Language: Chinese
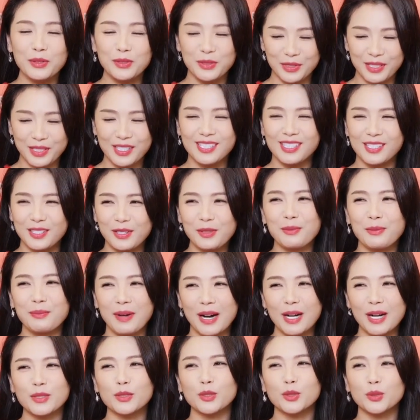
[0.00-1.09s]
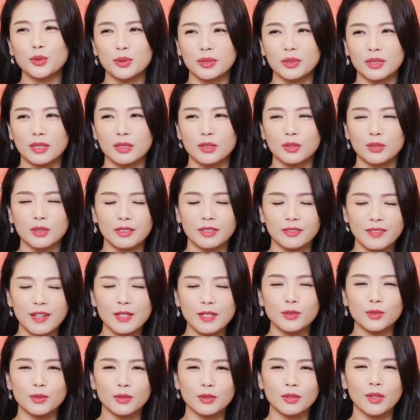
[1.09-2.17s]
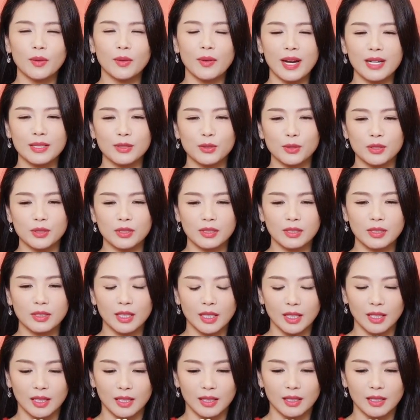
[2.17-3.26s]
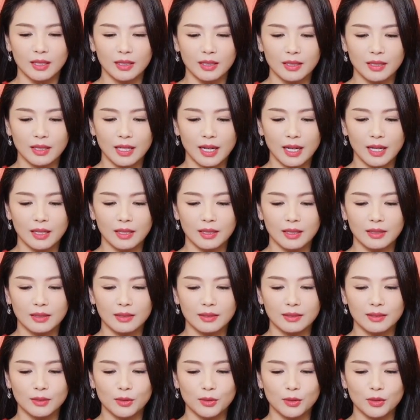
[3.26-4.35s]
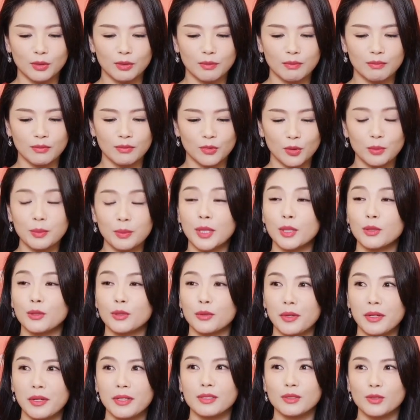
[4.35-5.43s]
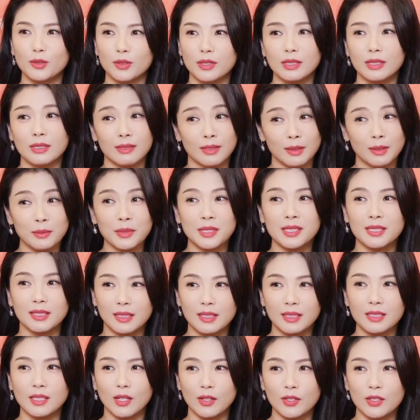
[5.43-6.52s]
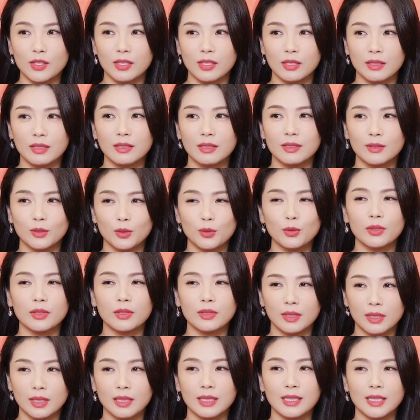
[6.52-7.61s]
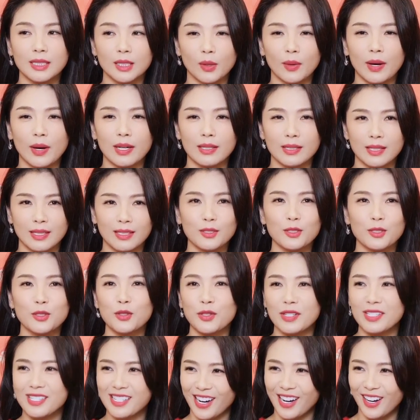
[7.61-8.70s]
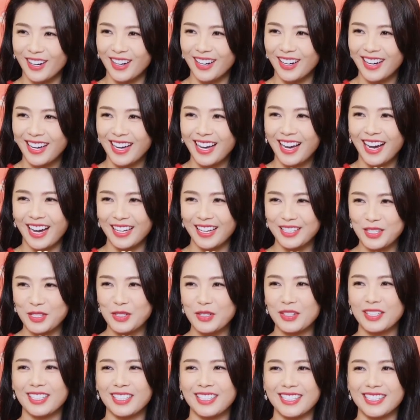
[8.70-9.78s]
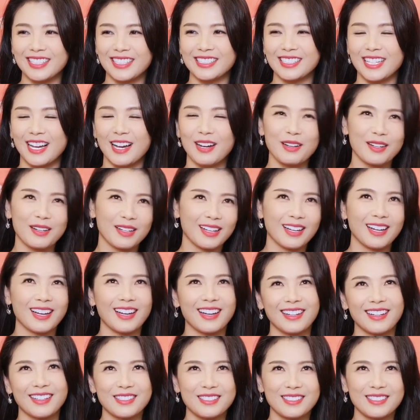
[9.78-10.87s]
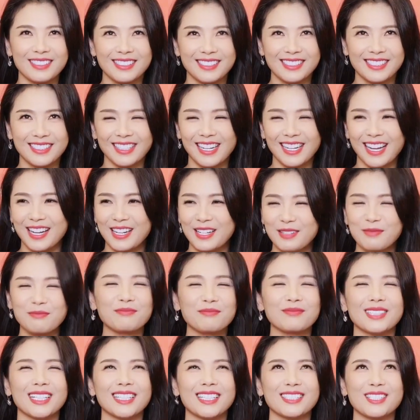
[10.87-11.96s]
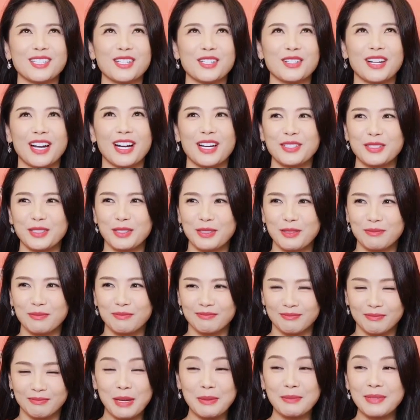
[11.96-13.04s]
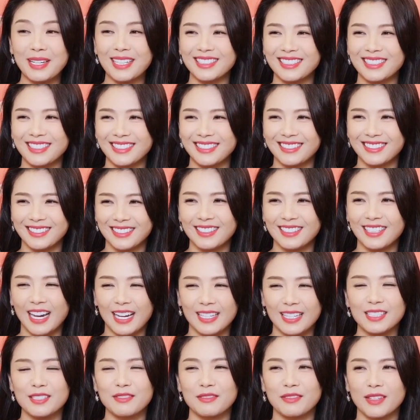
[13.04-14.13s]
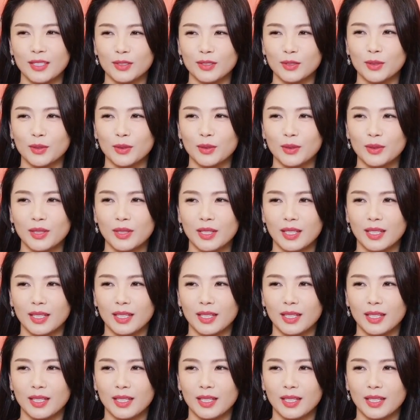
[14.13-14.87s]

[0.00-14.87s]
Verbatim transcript: 我觉得是有帮助的。就是放松的话，就是呃呃去去美容院。那么几个小时，如果可以的话，也能睡着，还能睡得挺香，呃，起来的时候还觉得美美的，嗯，还挺放松，